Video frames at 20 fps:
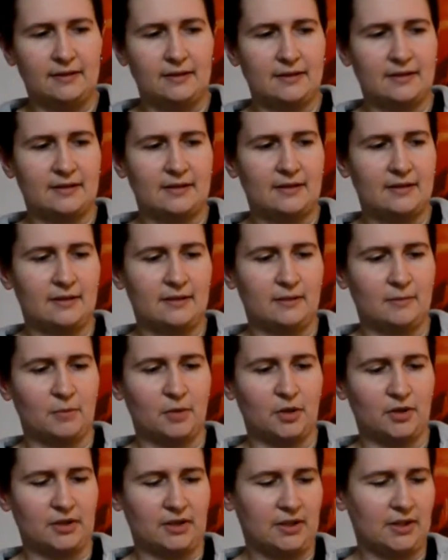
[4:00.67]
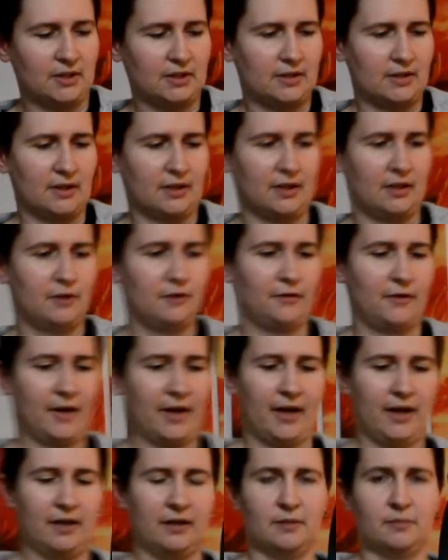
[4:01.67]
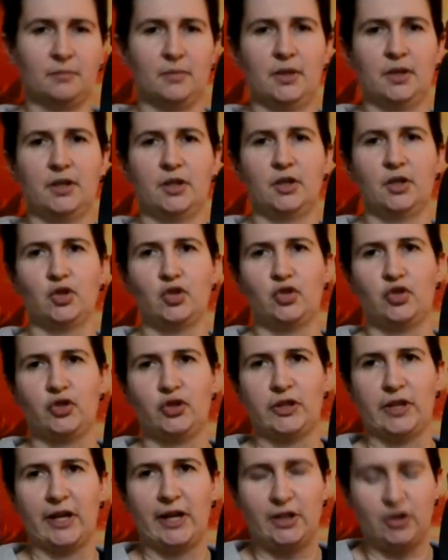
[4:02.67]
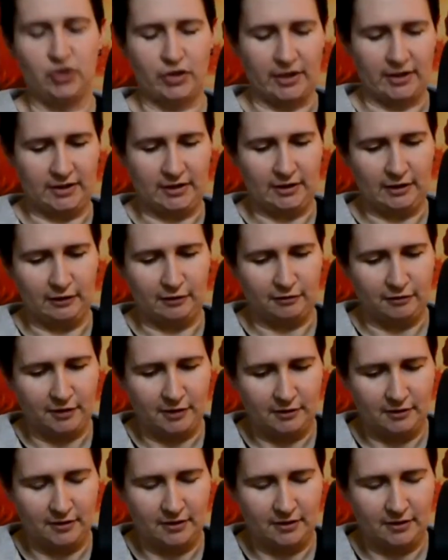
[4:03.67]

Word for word: ist montiert auf einem Stahlstativ.